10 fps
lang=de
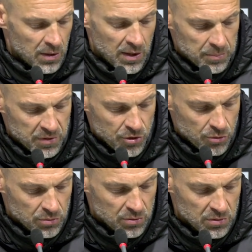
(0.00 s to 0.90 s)
Hab's ja
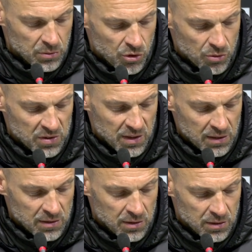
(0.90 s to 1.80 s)
schon, schon
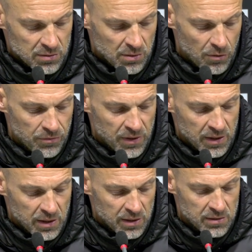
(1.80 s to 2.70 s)
gesagt, ja,
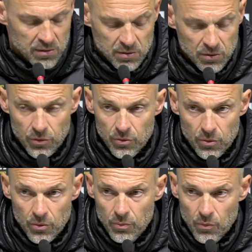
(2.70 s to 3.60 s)
auffällig halt äh,
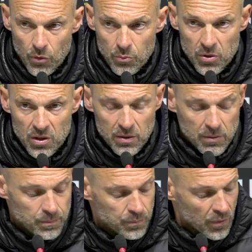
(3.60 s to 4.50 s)
Ömichen,